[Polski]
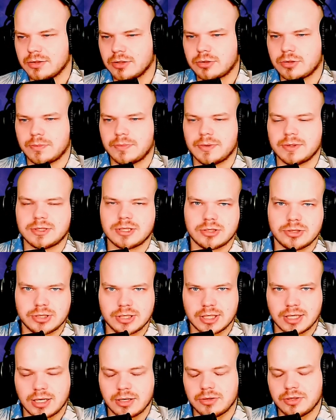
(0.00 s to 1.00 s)
no to by czegoś
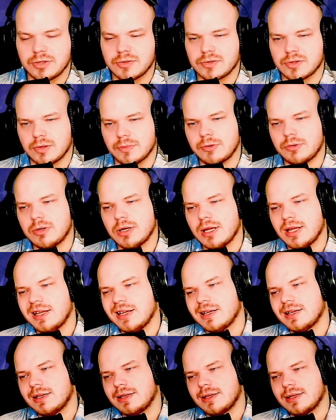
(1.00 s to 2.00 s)
takiego nie zrobił.
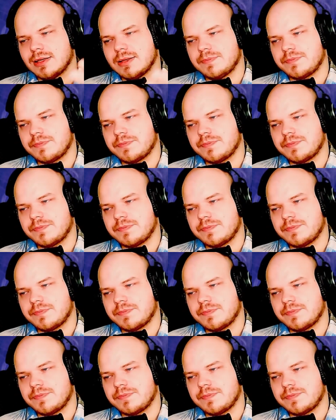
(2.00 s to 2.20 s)
E,